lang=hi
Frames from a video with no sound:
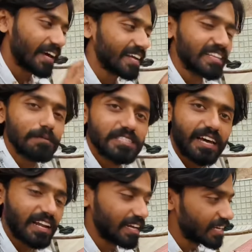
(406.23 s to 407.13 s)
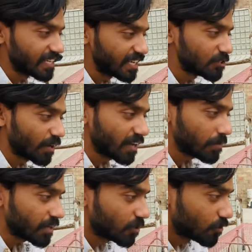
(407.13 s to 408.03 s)
रहा था बेचारा लेकिन ये जो है ना
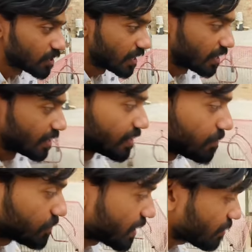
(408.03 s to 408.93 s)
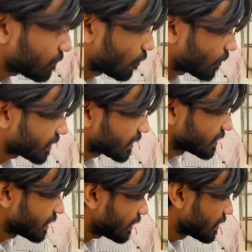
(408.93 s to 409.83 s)
हमारी गुड गर्ल देखें फ़ौरन
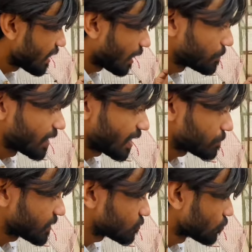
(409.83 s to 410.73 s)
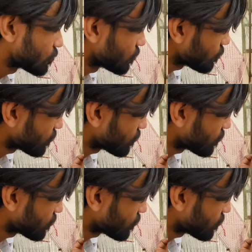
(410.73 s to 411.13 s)
गई है अभी यार बस दोस्तों इनको